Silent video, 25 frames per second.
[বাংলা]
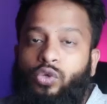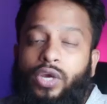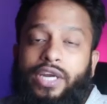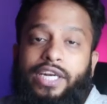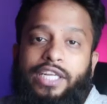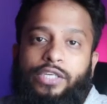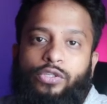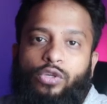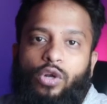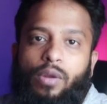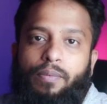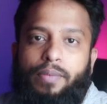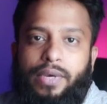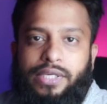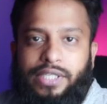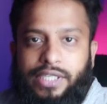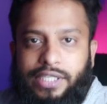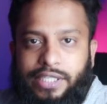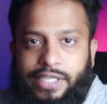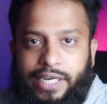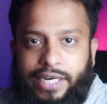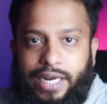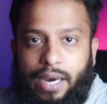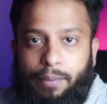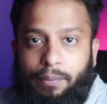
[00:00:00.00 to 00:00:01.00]
সো এটি ছিল
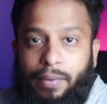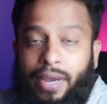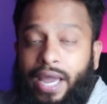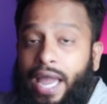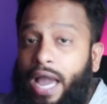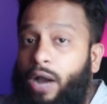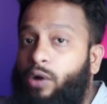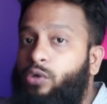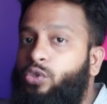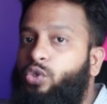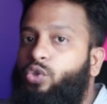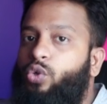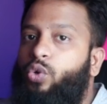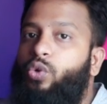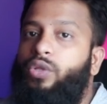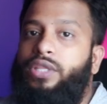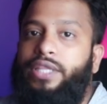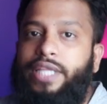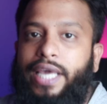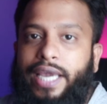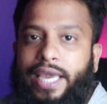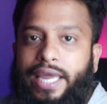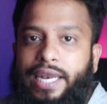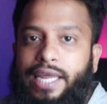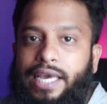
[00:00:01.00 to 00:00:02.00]
বেসিক সেট এখন চলুন
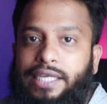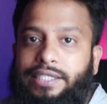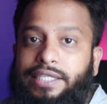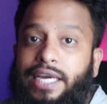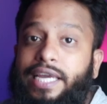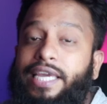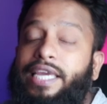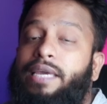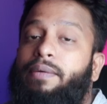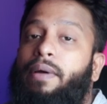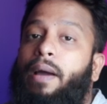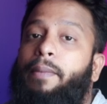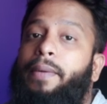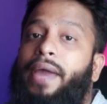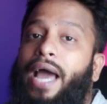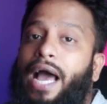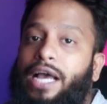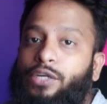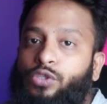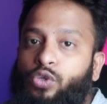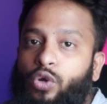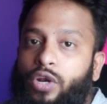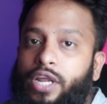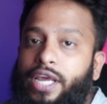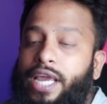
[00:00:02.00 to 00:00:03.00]
দেখে নেওয়া যাক কীভাবে
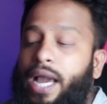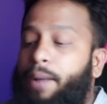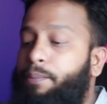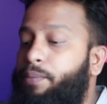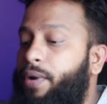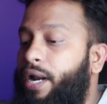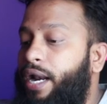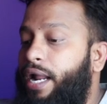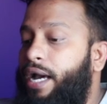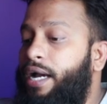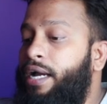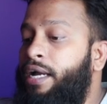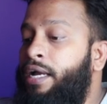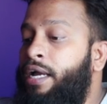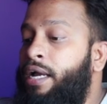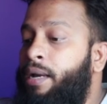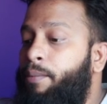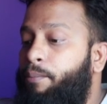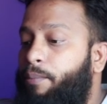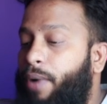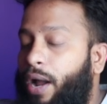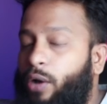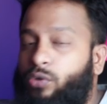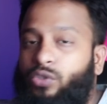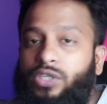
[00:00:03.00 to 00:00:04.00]
আসলে আপনারা
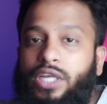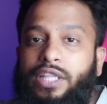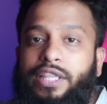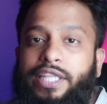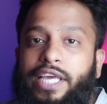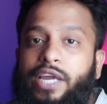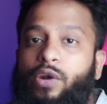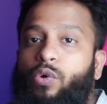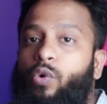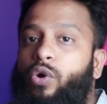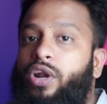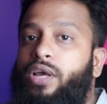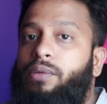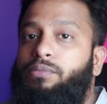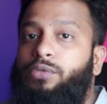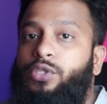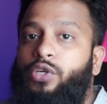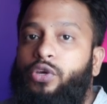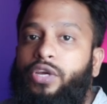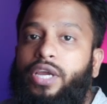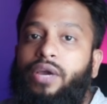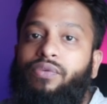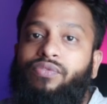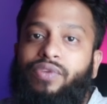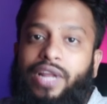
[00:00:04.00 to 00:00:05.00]
ব্রাউজার দিয়ে নোট
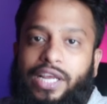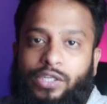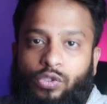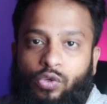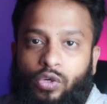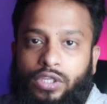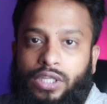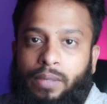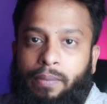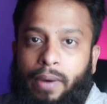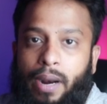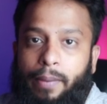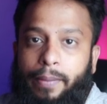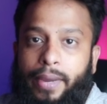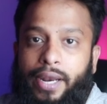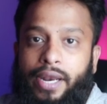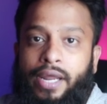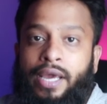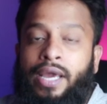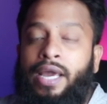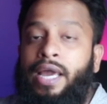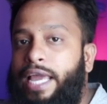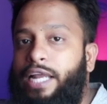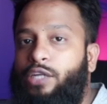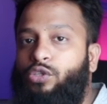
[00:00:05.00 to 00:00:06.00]
এমসিউকে ফ্ল্যাশ করতে পারবেন
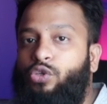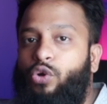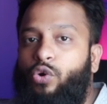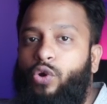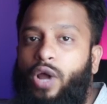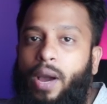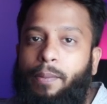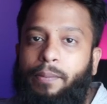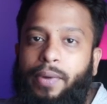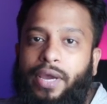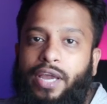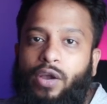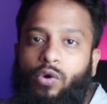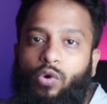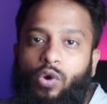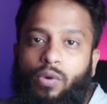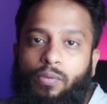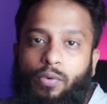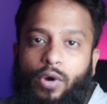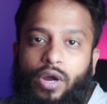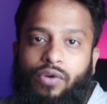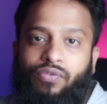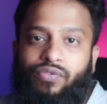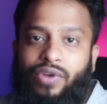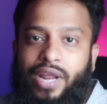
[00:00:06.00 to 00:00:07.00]
এর জন্য আপনাকে কোনো
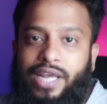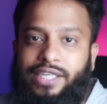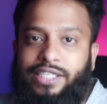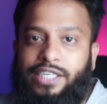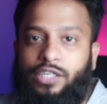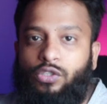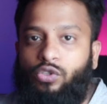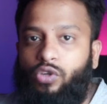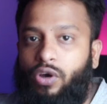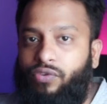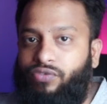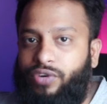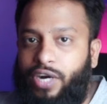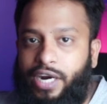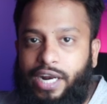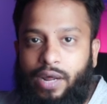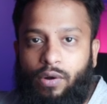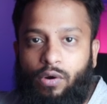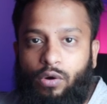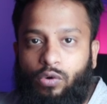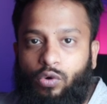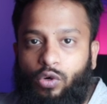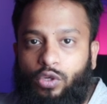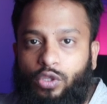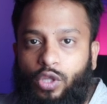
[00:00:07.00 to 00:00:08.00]
প্রকার ফ্ল্যাশিং সফটওয়্যার
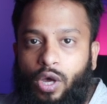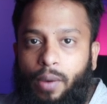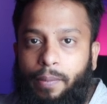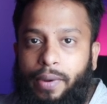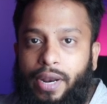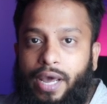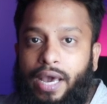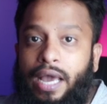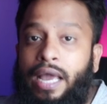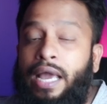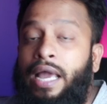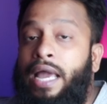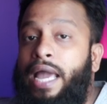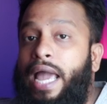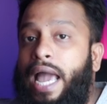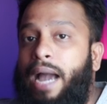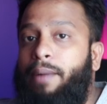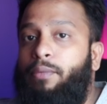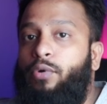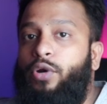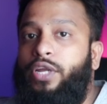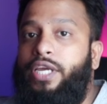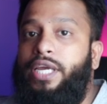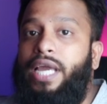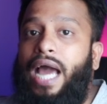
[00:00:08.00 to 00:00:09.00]
ডাউনলোড করতে হবে না
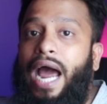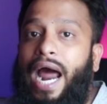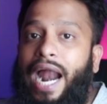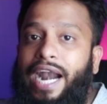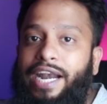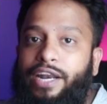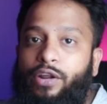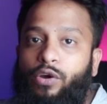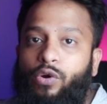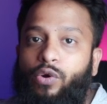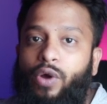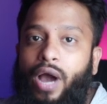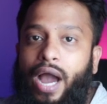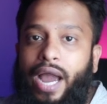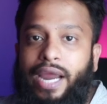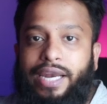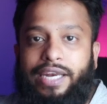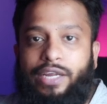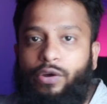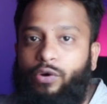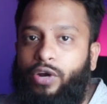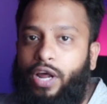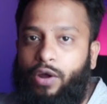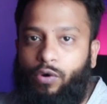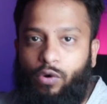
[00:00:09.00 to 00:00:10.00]
এমনকি নো
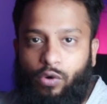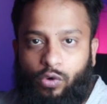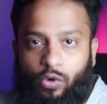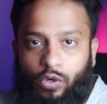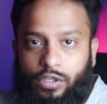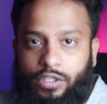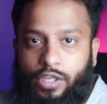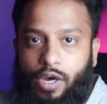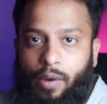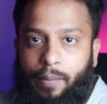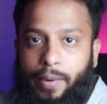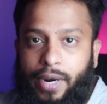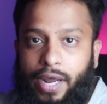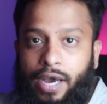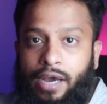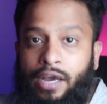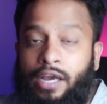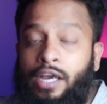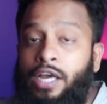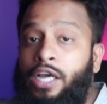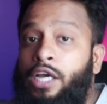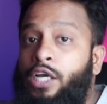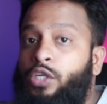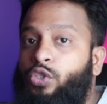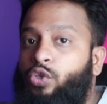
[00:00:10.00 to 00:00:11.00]
আইডিও ডাউনলোড করতে হবে না
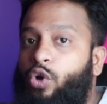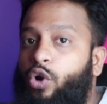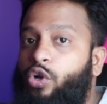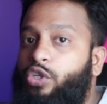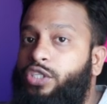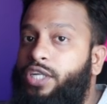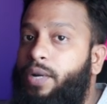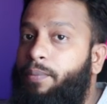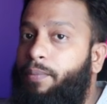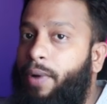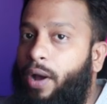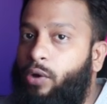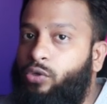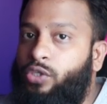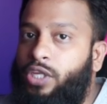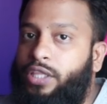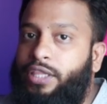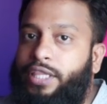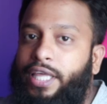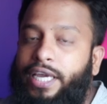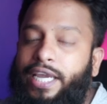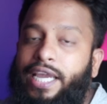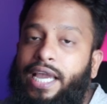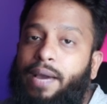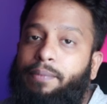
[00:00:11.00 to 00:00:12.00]
সরাসরি ব্রাউজার
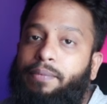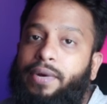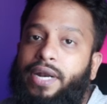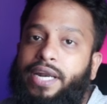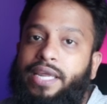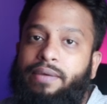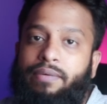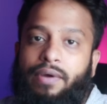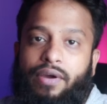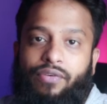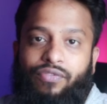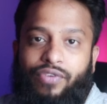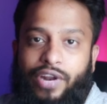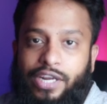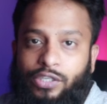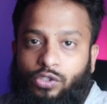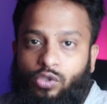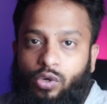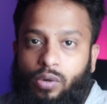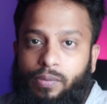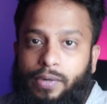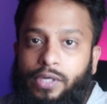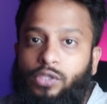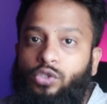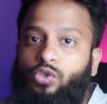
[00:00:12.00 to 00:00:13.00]
থেকে আপনারা কীভাবে ফ্ল্যাশ
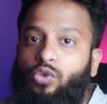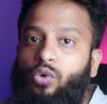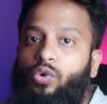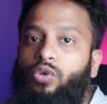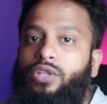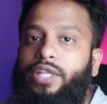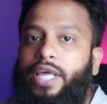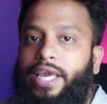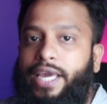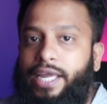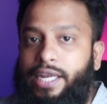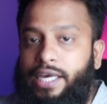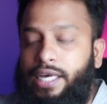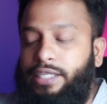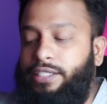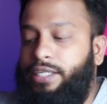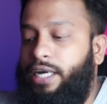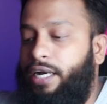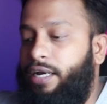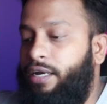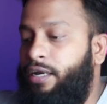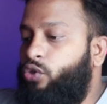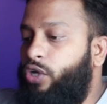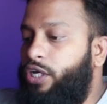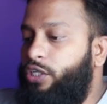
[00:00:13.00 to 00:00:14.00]
করবেন চলুন দেখে নেওয়া
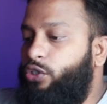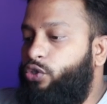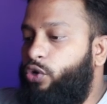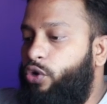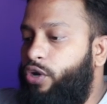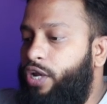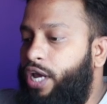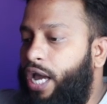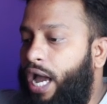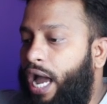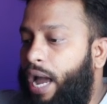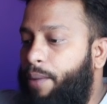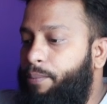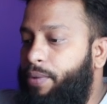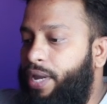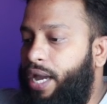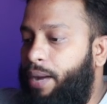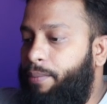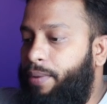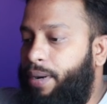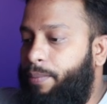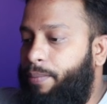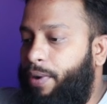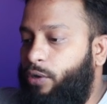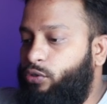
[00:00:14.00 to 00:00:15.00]
যাক সো এর জন্য আমি
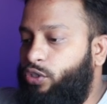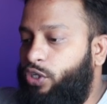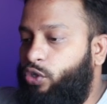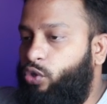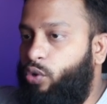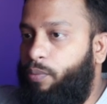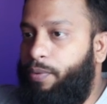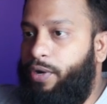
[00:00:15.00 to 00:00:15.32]
আমার ব্রাউজারটি